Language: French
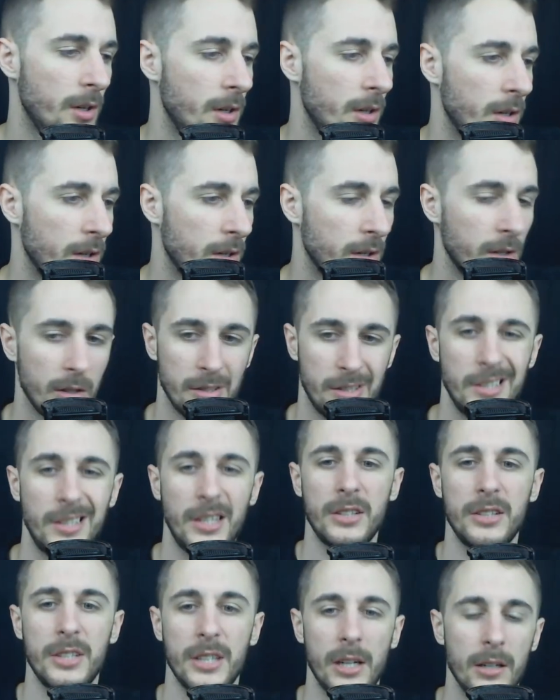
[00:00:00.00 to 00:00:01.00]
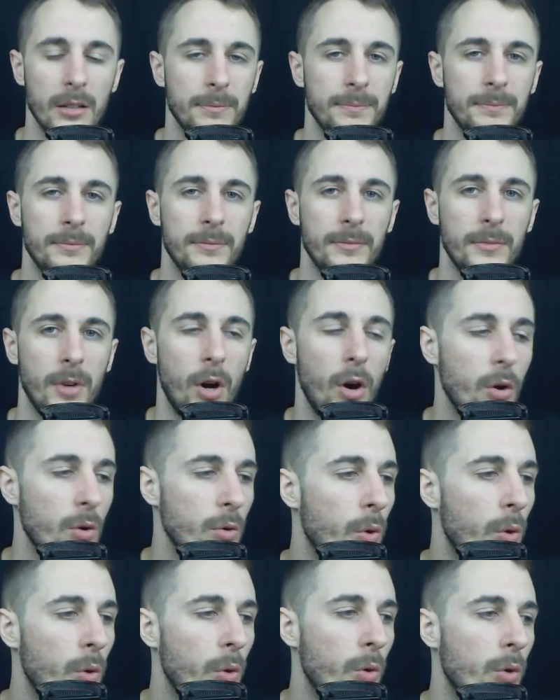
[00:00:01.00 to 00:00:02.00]
Euh, c'est-à-dire, en
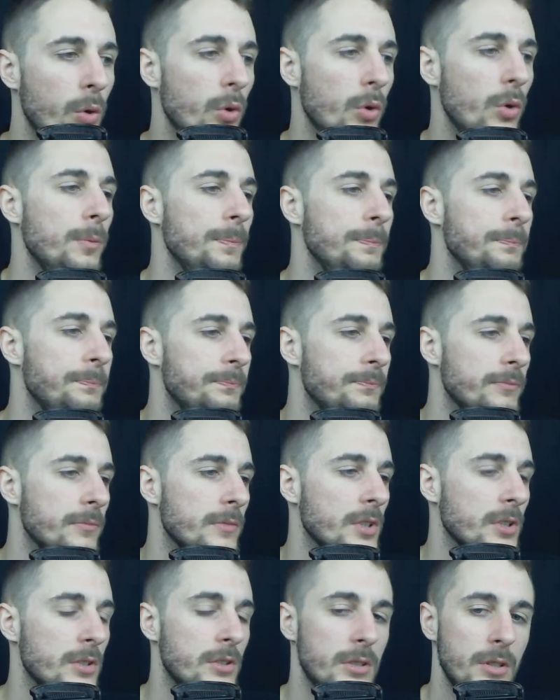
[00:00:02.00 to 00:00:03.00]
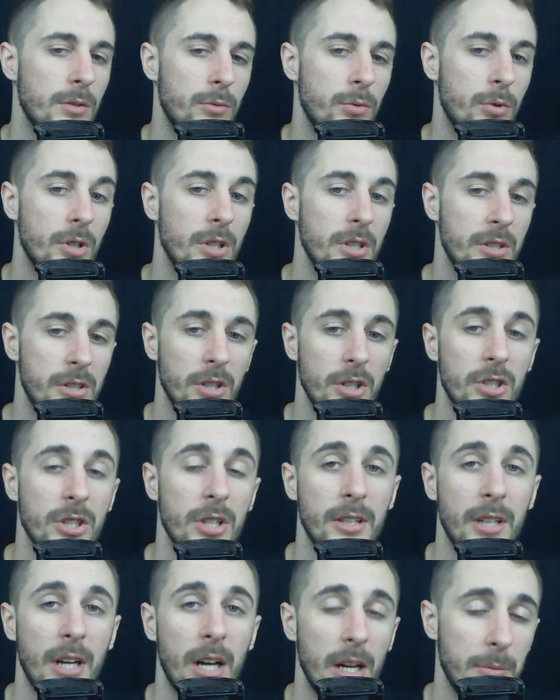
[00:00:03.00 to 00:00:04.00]
gros, si vous connaissez
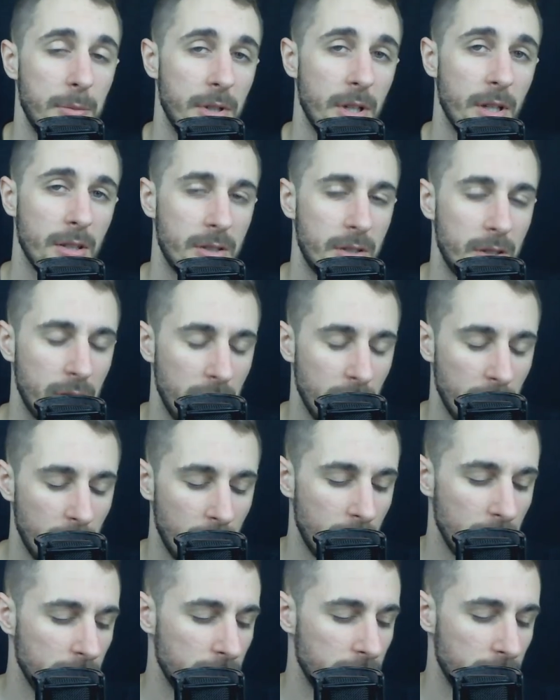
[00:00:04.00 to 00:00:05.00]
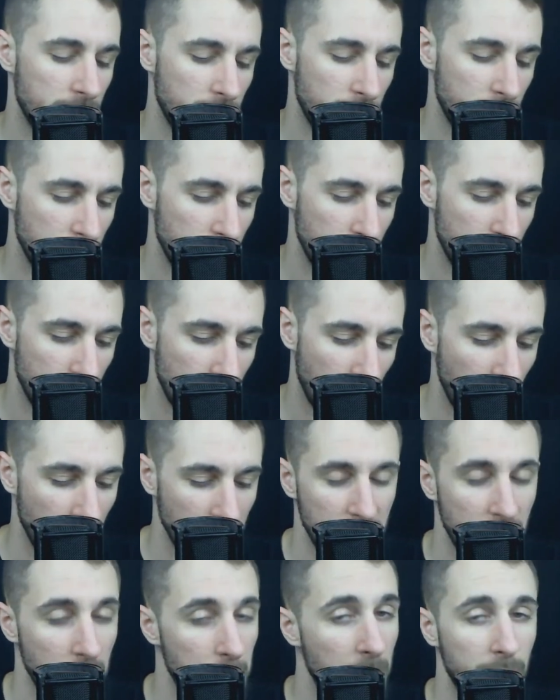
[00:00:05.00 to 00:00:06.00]
déjà très bien, etc., ne
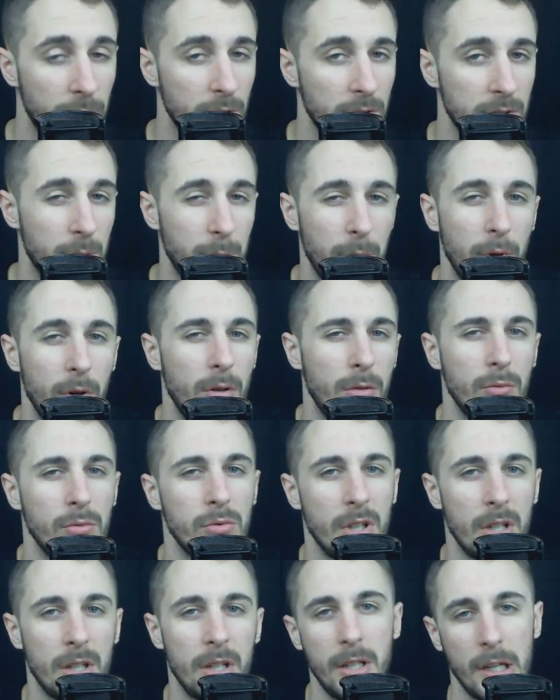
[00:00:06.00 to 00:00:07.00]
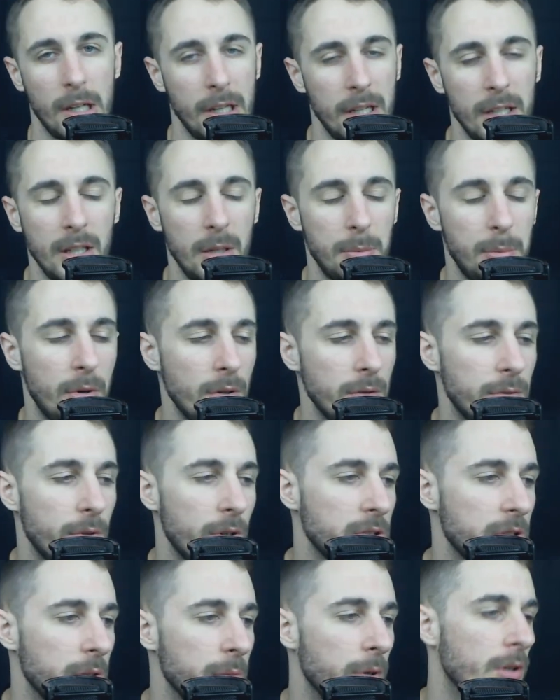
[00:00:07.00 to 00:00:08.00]
restez pas forcément, vous allez rien apprendre
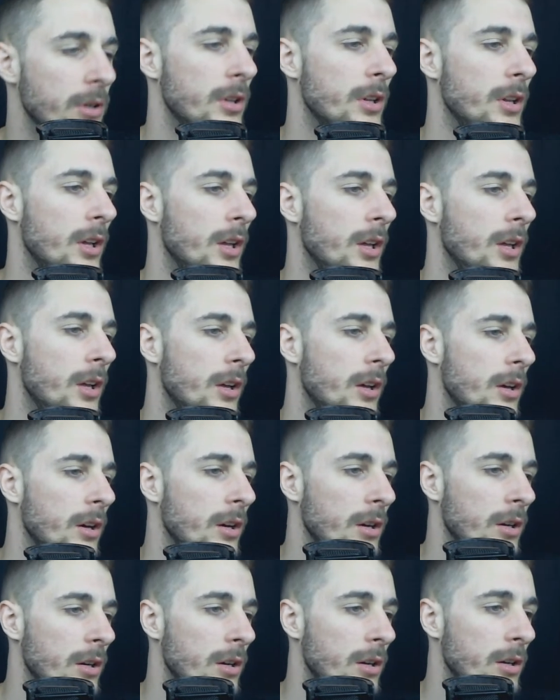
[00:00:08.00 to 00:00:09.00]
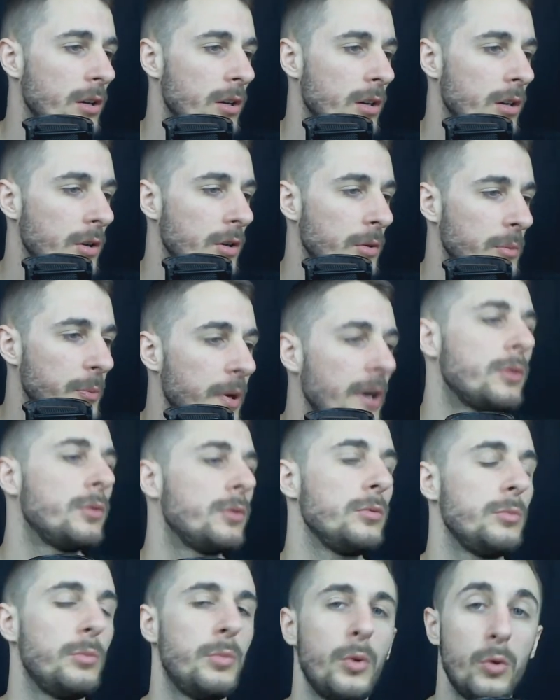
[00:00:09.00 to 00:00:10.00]
forcément. Euh, par
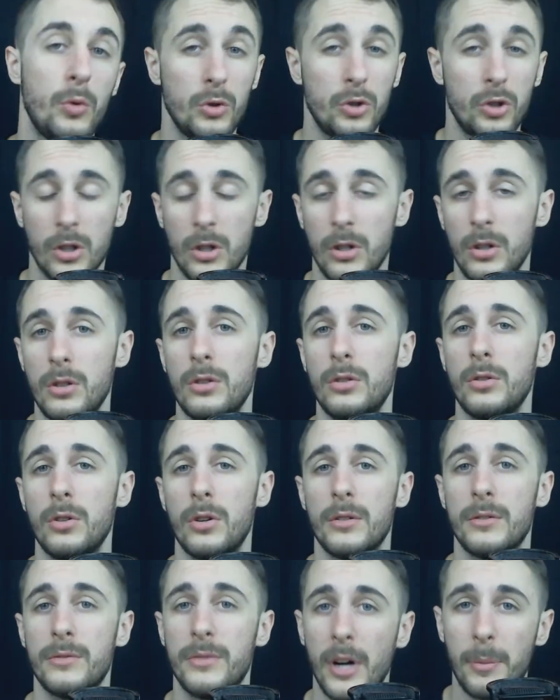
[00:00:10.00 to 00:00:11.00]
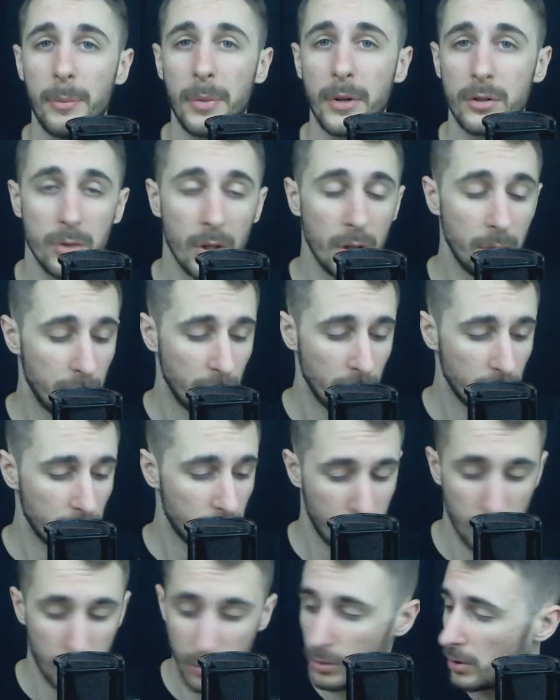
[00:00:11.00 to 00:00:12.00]
contre, beaucoup de gens euh, vapent actuellement
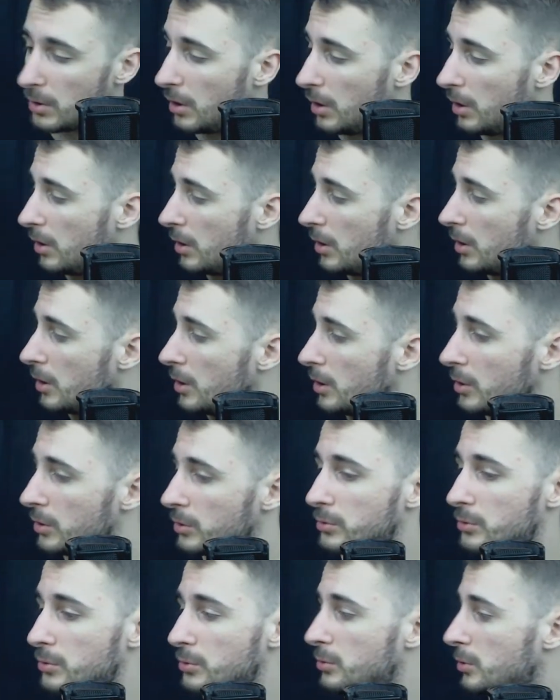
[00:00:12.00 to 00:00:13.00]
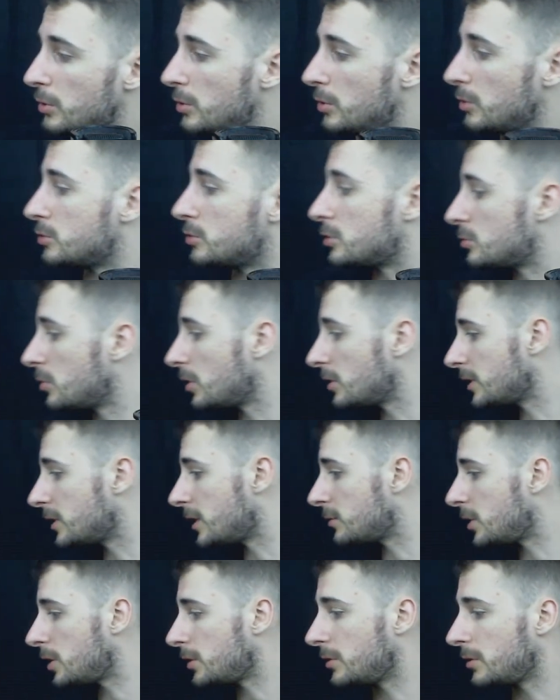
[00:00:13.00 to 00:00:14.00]
sur, sur je dois en
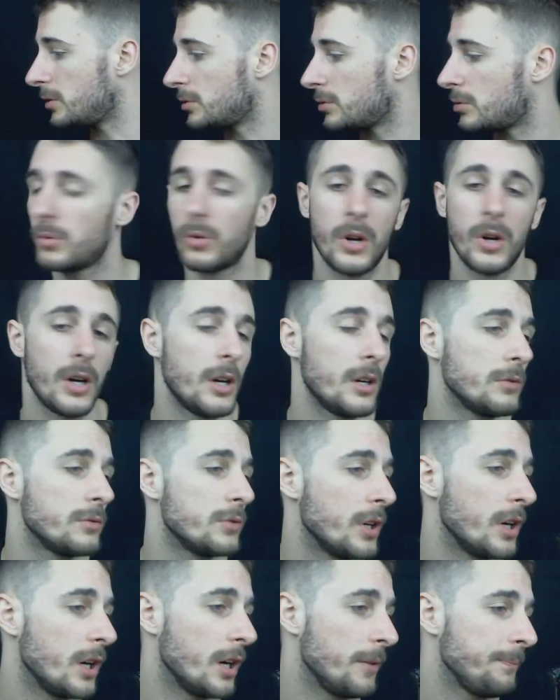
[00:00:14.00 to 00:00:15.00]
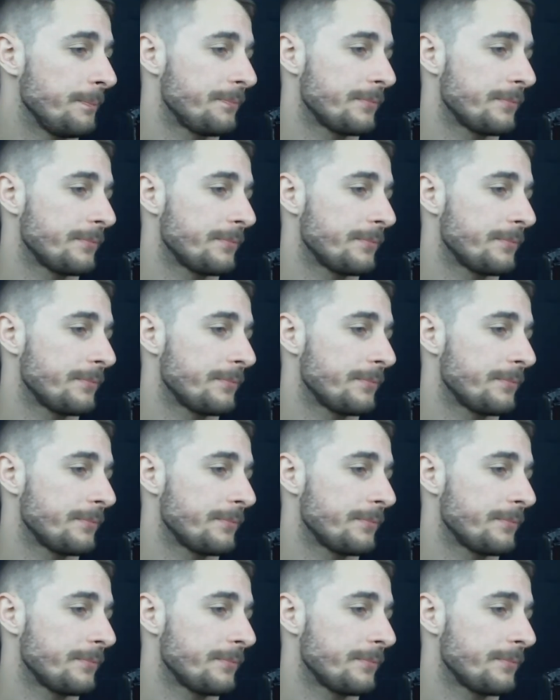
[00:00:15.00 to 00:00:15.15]
avoir dans le coin, voilà,